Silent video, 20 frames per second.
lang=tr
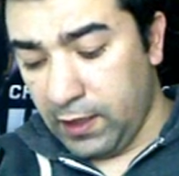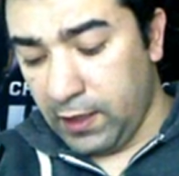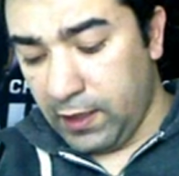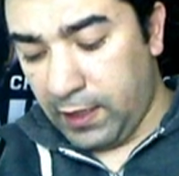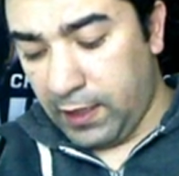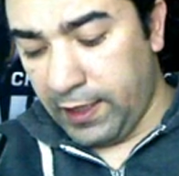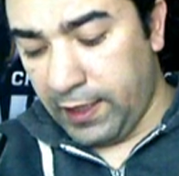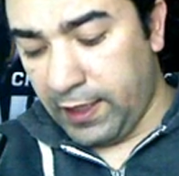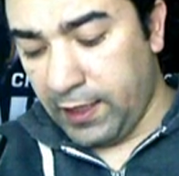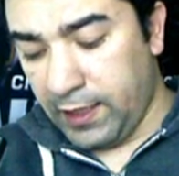
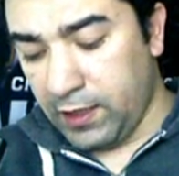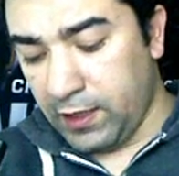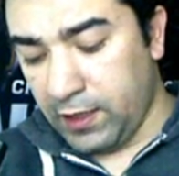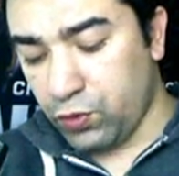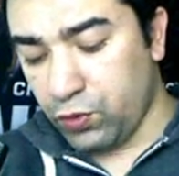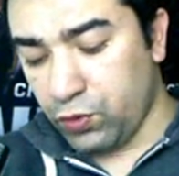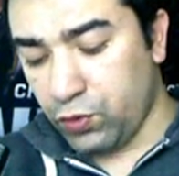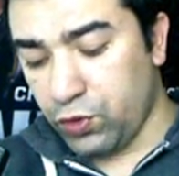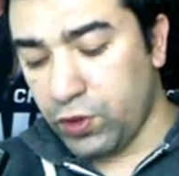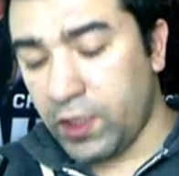Hayalet
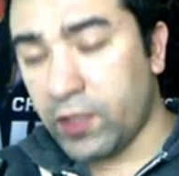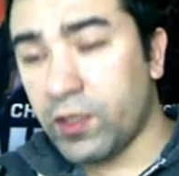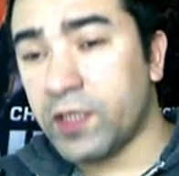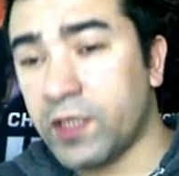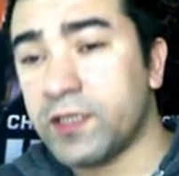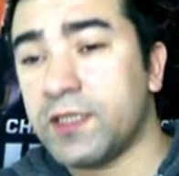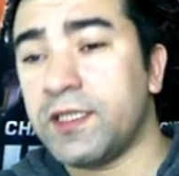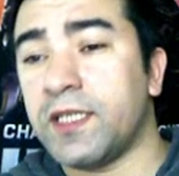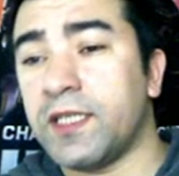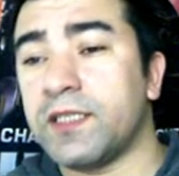sürücüyle
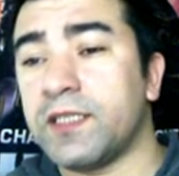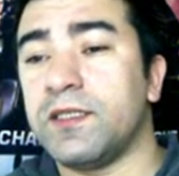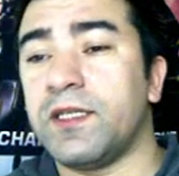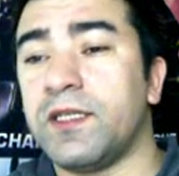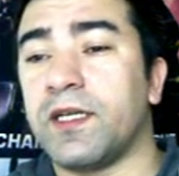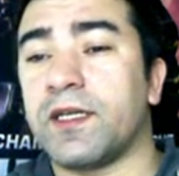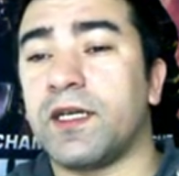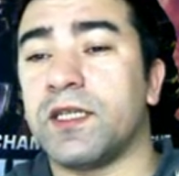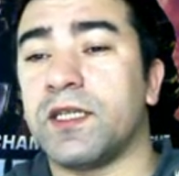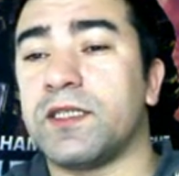alan sinerjisini
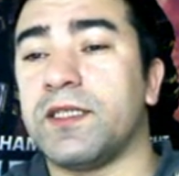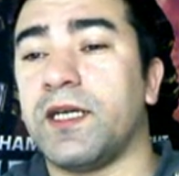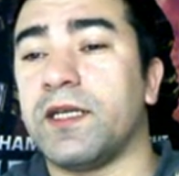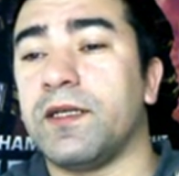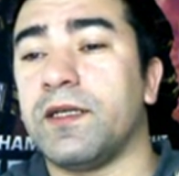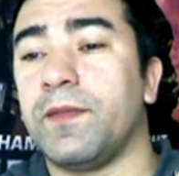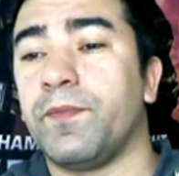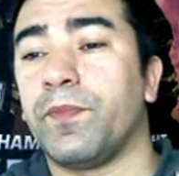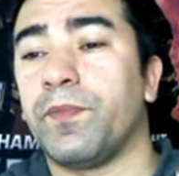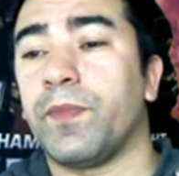arkadaşlar
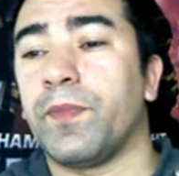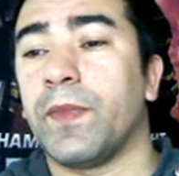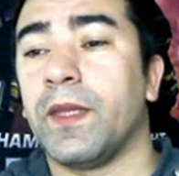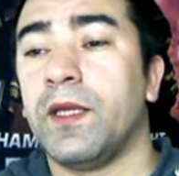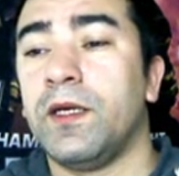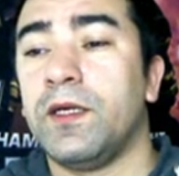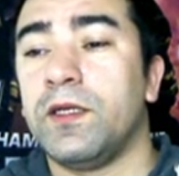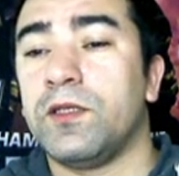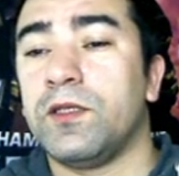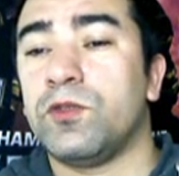
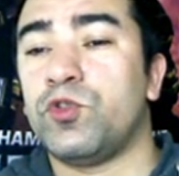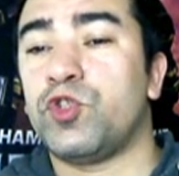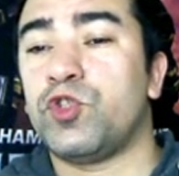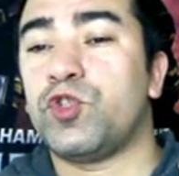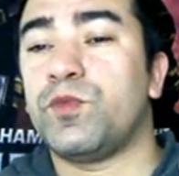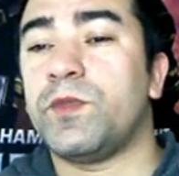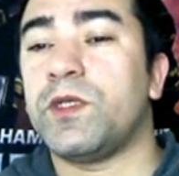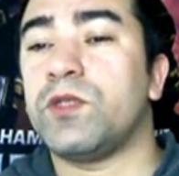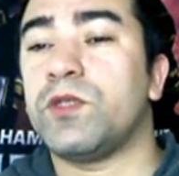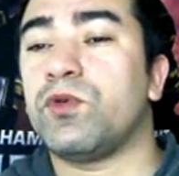
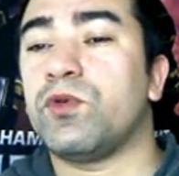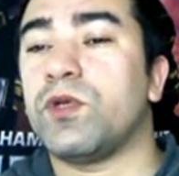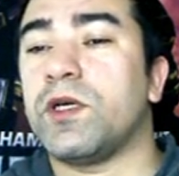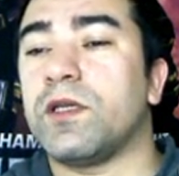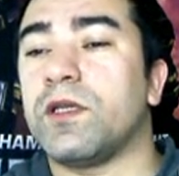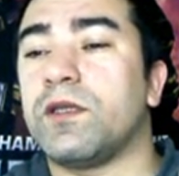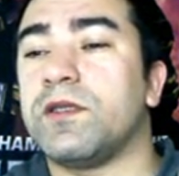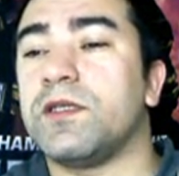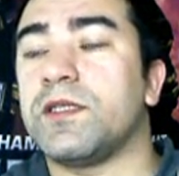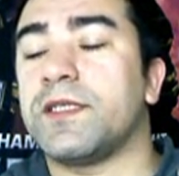düşmana doğru
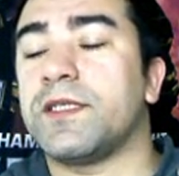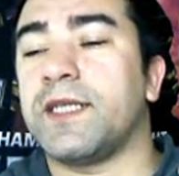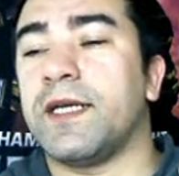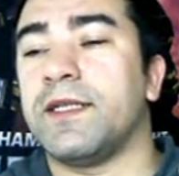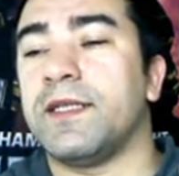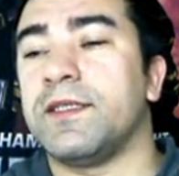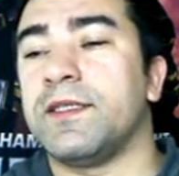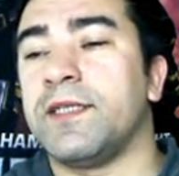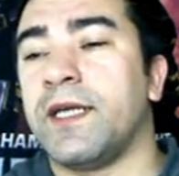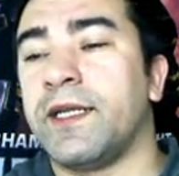atılırken
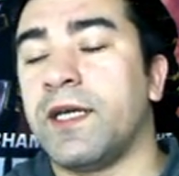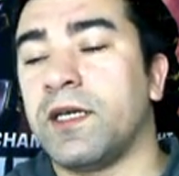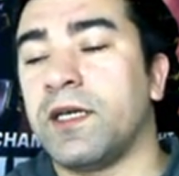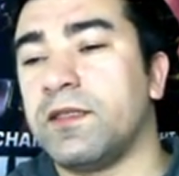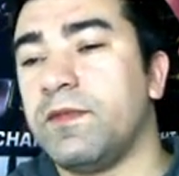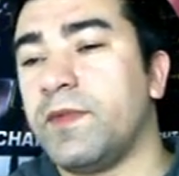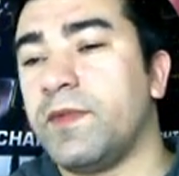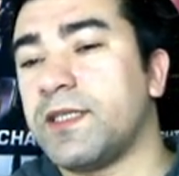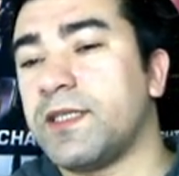yani atılma